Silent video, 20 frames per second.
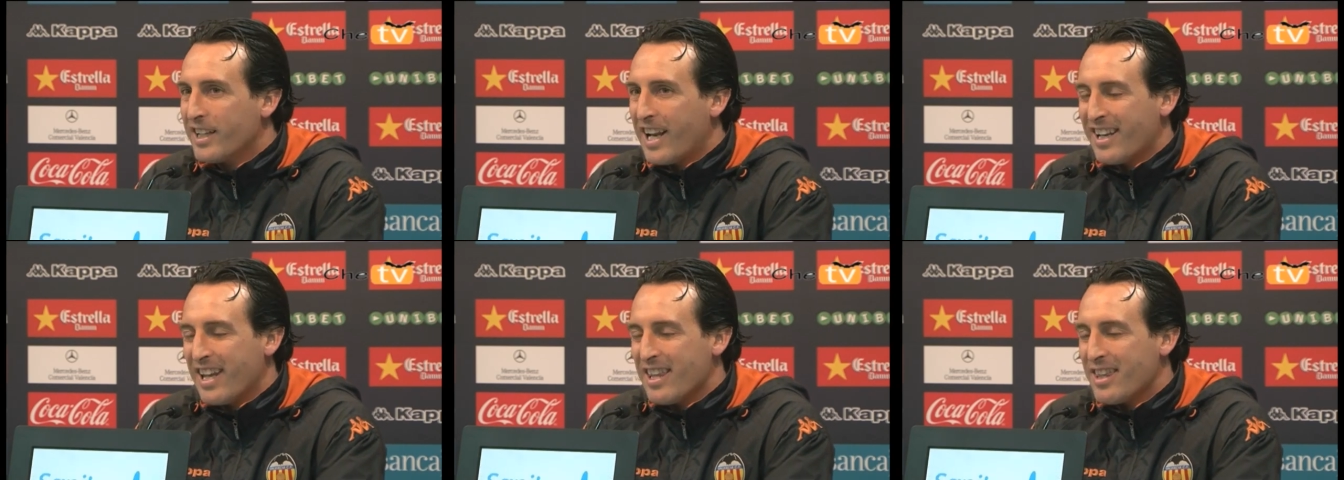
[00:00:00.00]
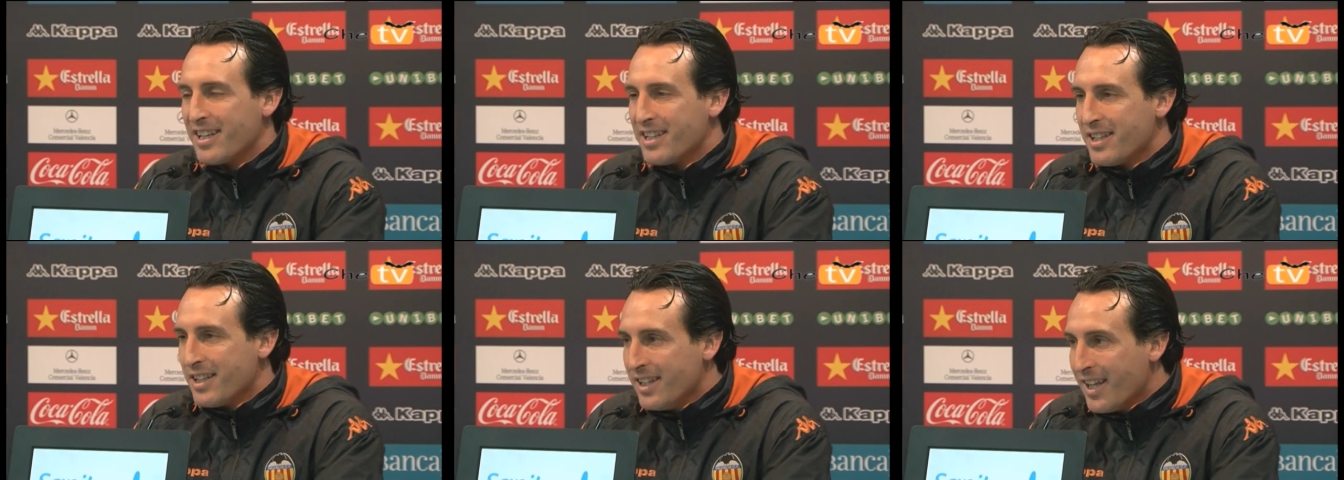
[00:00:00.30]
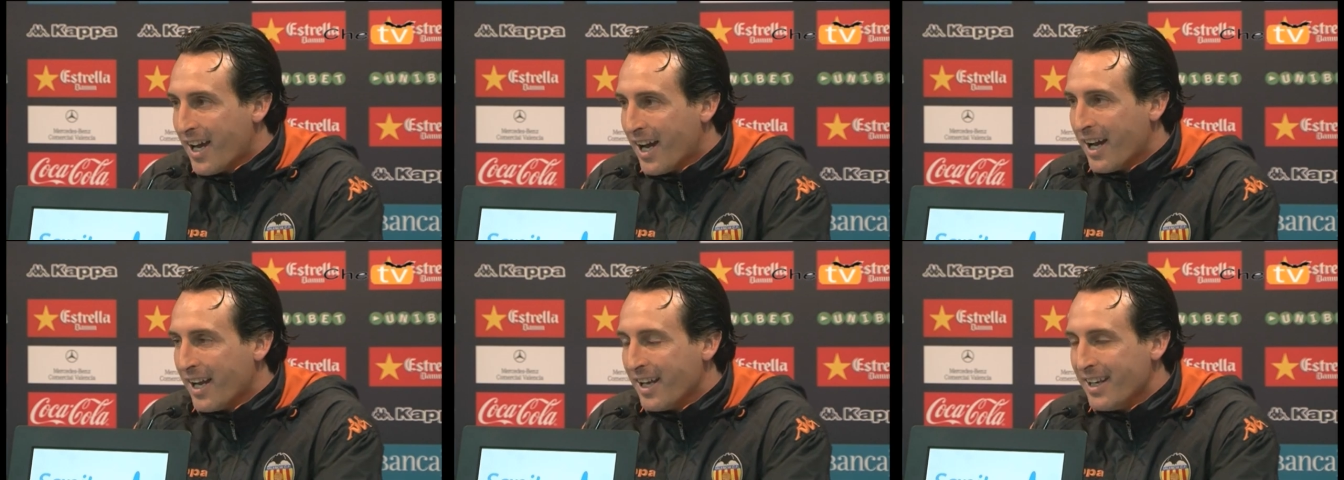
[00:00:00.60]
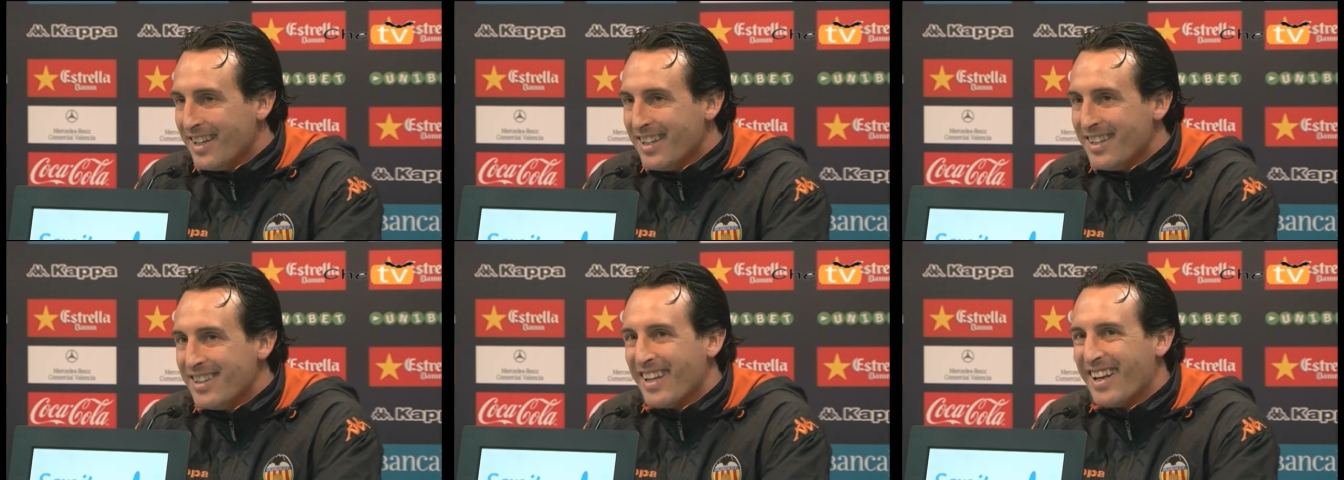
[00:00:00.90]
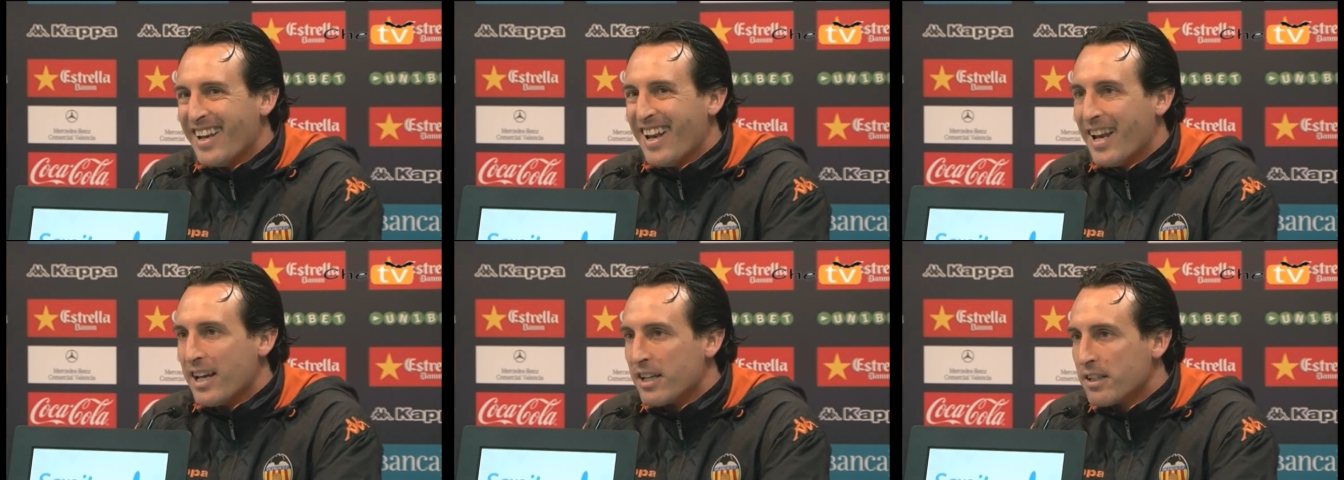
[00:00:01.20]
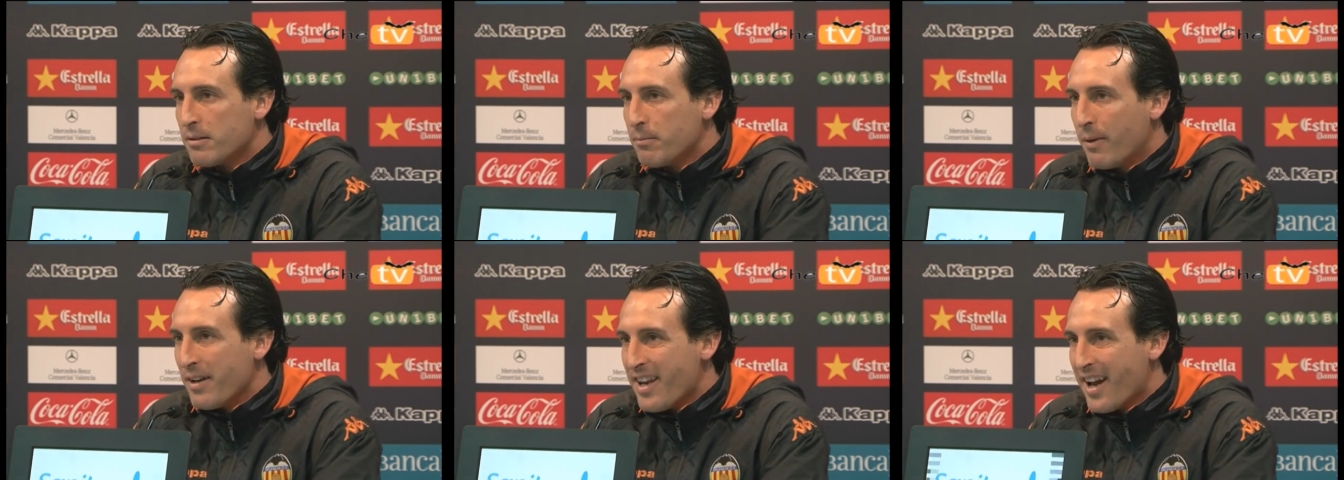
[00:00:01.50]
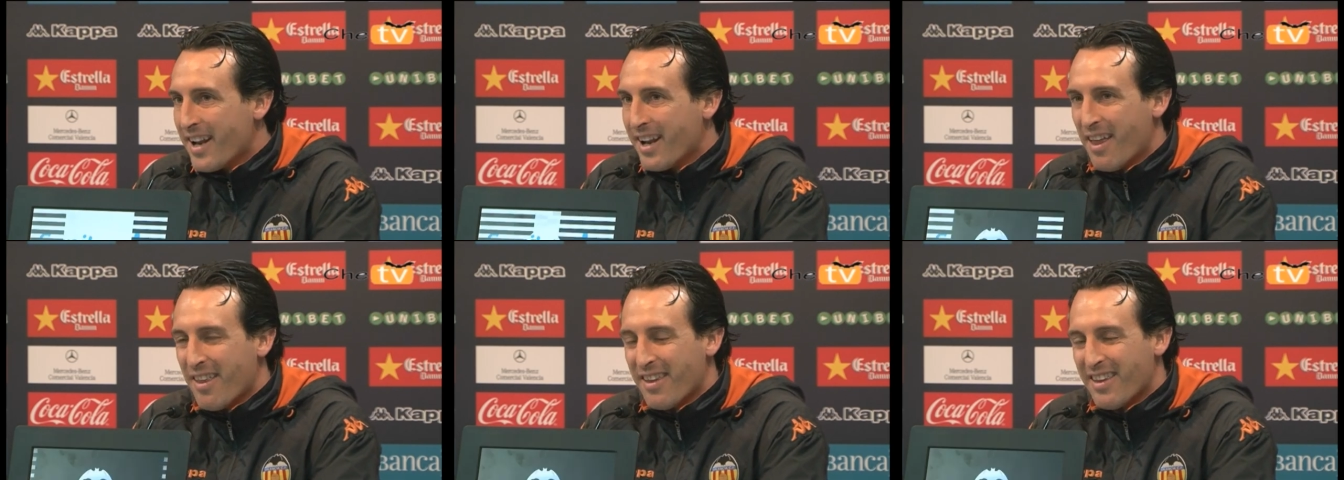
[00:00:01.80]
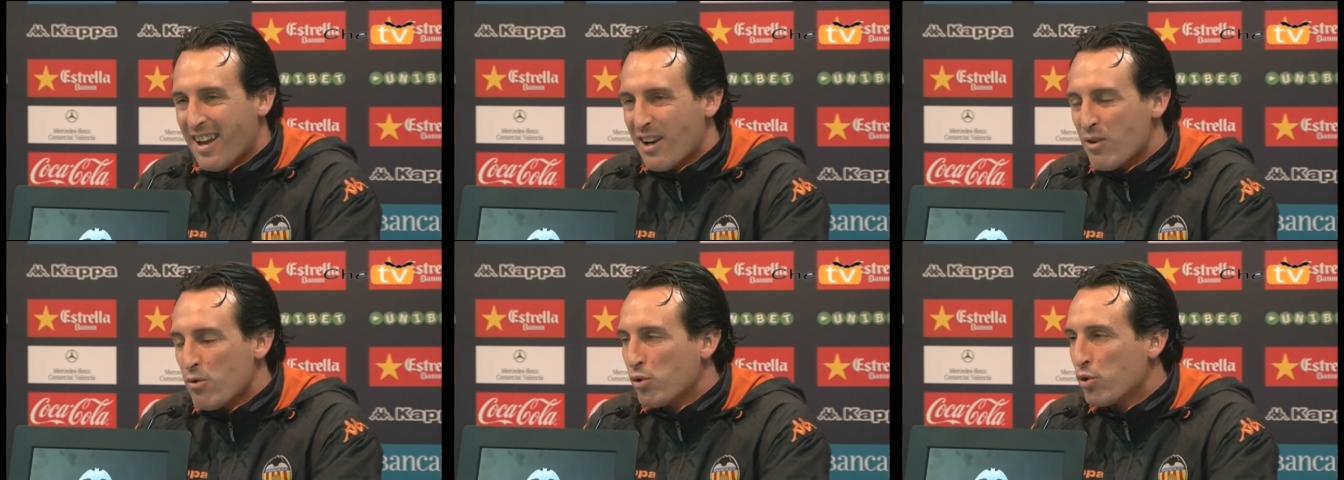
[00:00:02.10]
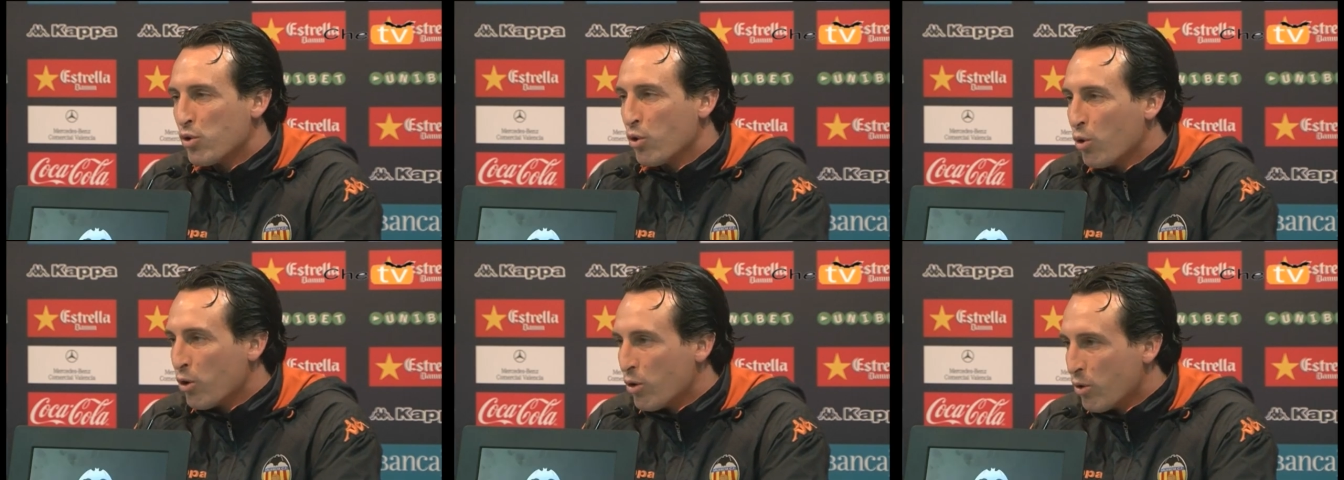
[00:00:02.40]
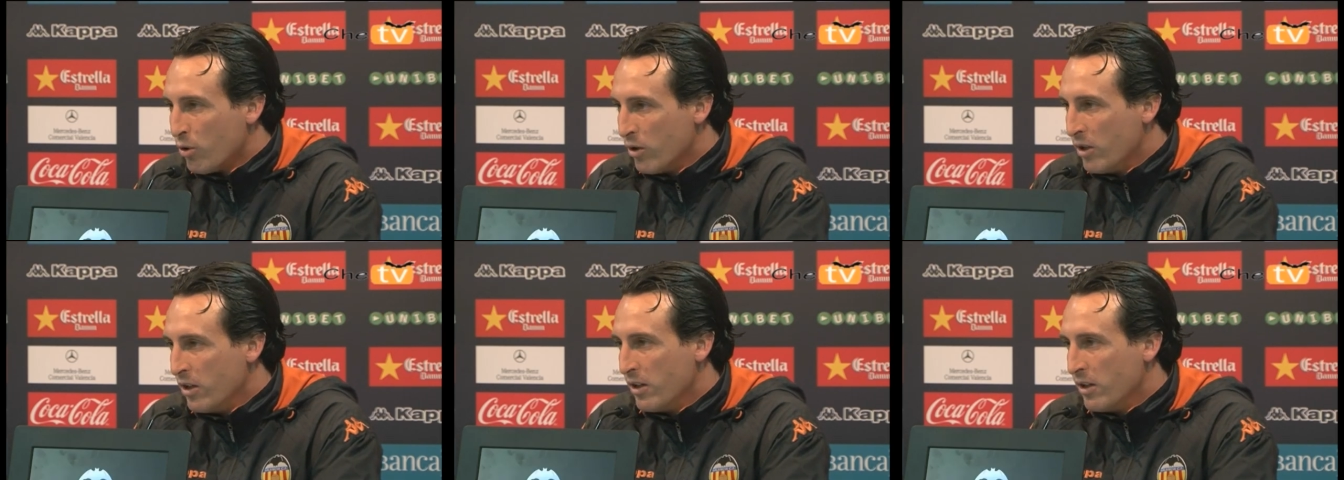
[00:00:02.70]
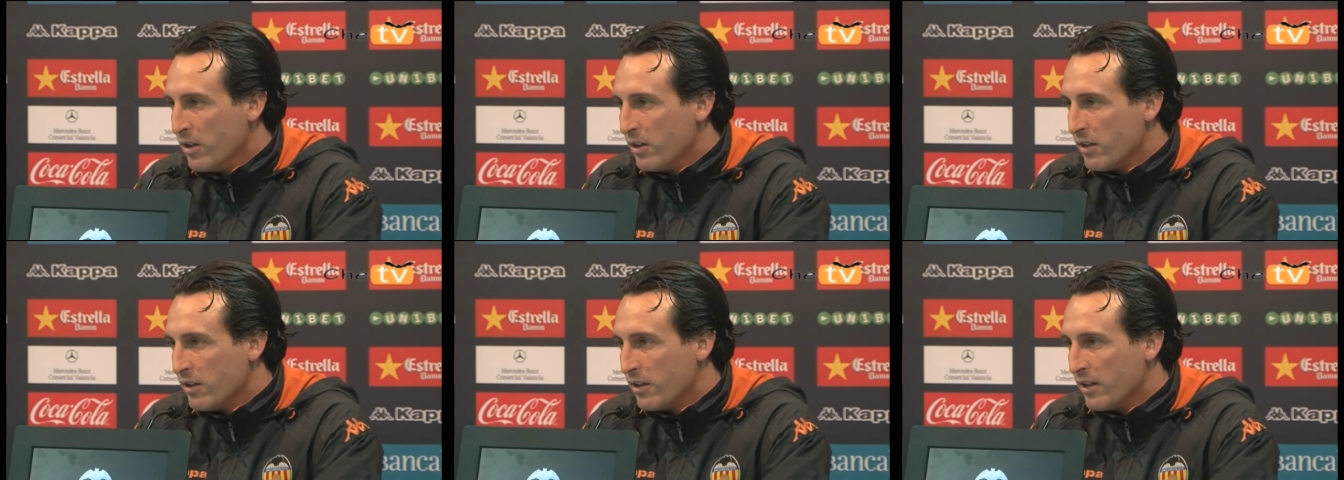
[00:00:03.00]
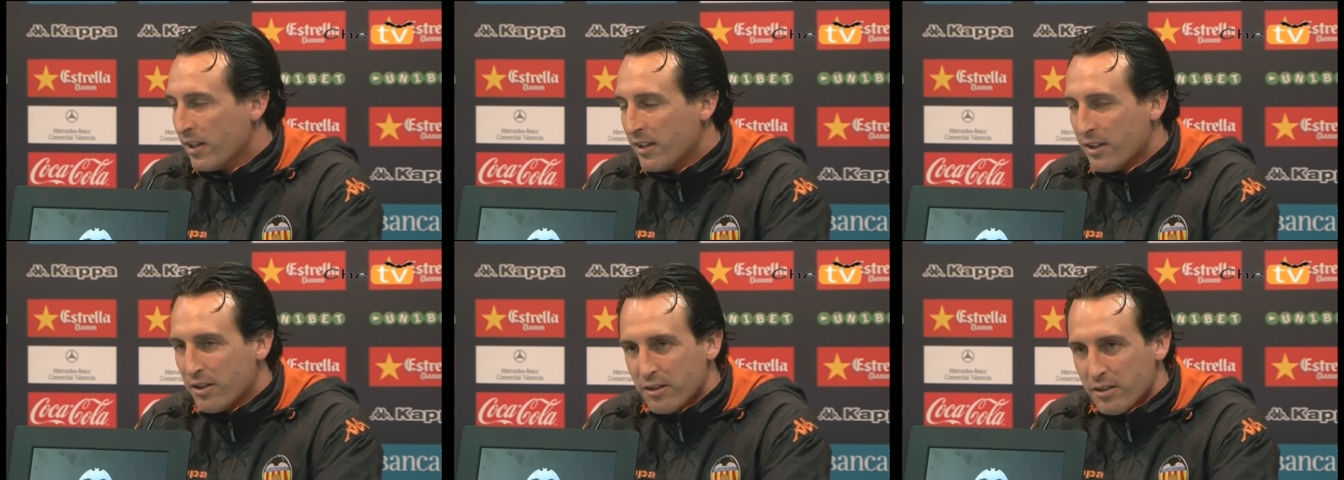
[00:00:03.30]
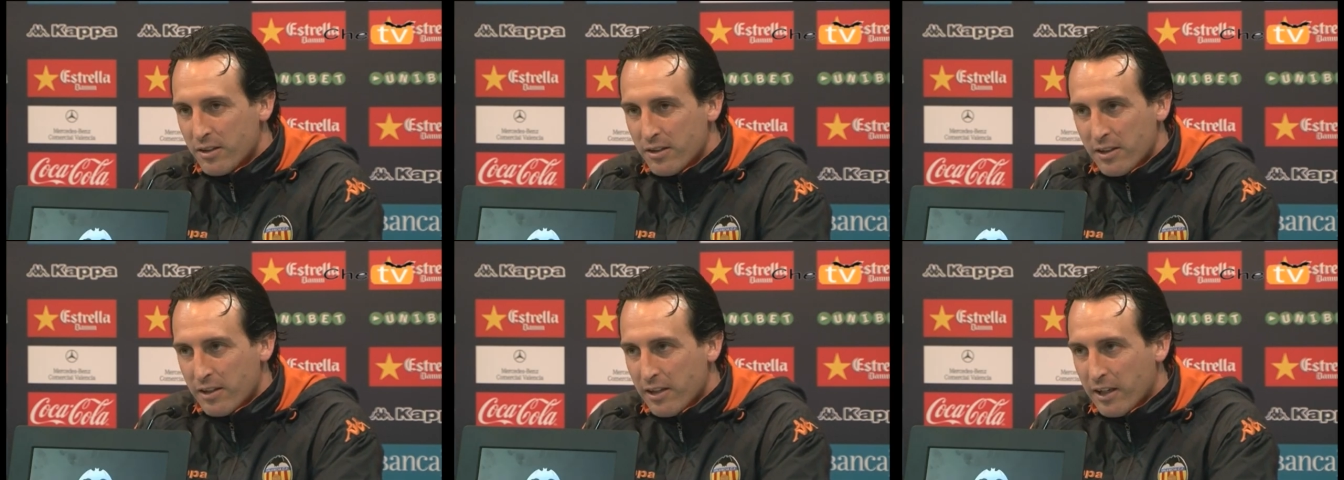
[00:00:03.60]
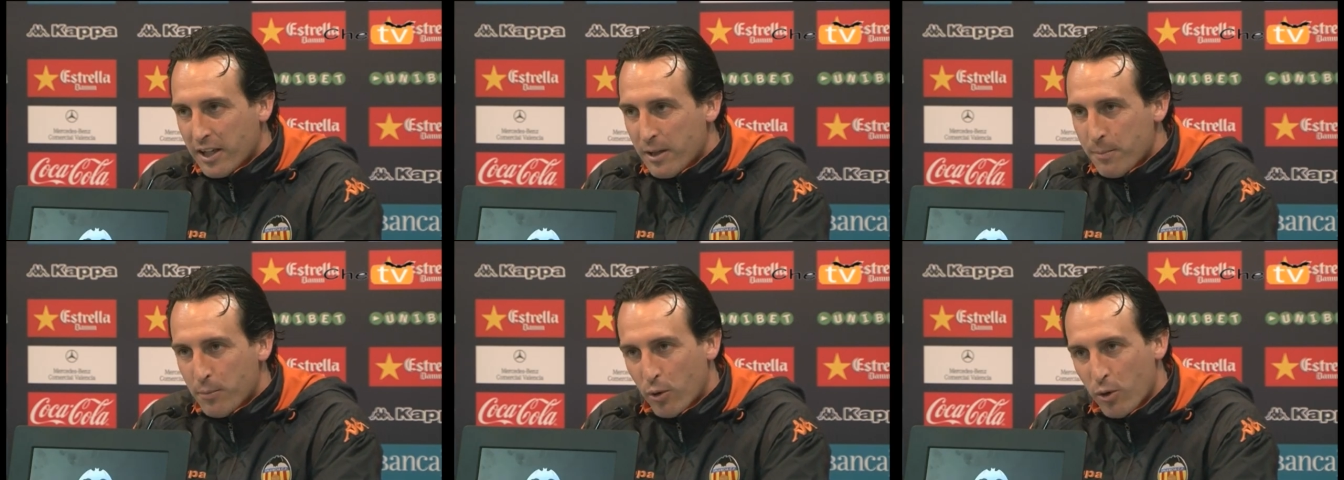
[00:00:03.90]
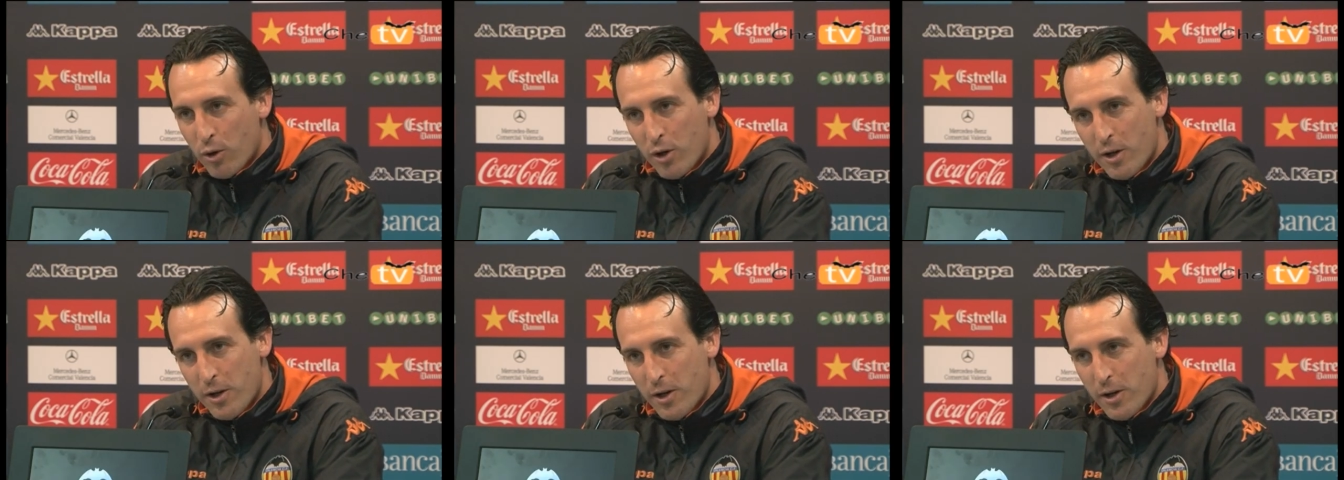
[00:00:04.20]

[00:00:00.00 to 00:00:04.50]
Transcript: la necesidad, el interés mañana de darlo todo. Y en, el equipo